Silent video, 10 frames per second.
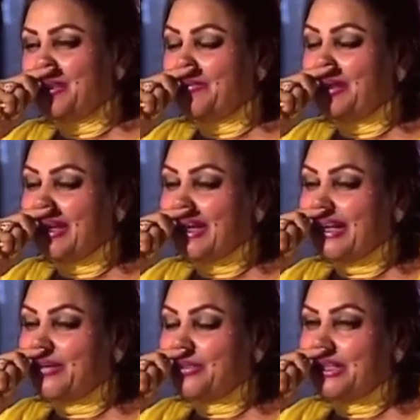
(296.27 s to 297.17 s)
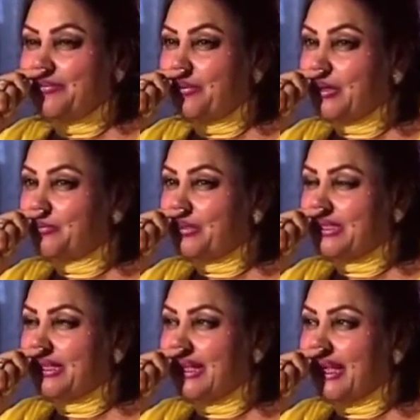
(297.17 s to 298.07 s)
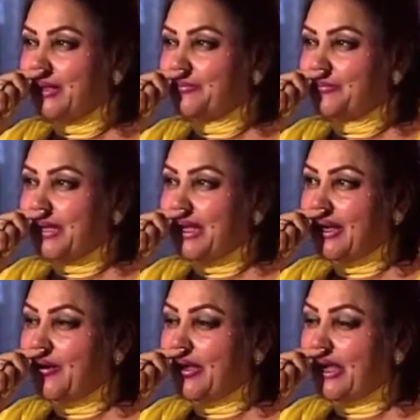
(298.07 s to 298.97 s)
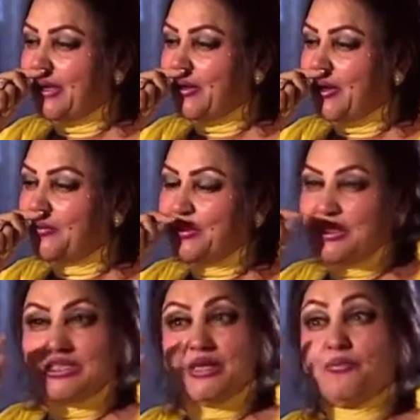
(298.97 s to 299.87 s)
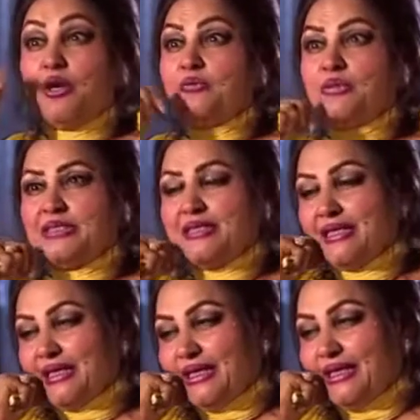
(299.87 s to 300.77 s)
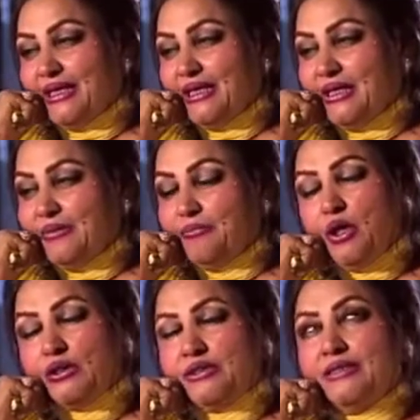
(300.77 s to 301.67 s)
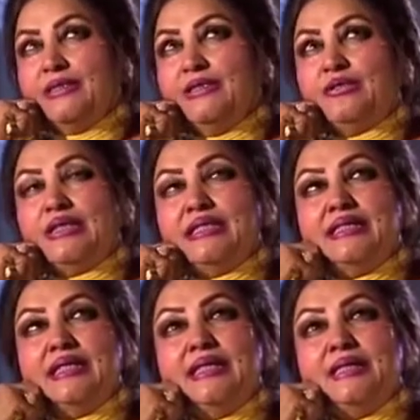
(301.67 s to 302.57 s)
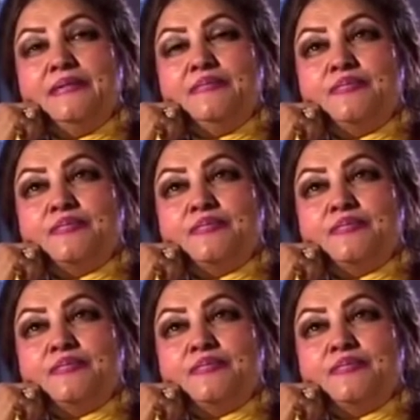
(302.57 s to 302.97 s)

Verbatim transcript: मुझे मैंने कहा ना मुझे बहुत पसंद है और एक और मुझे शेर बहुत पसंद है बहुत वो कहते हैं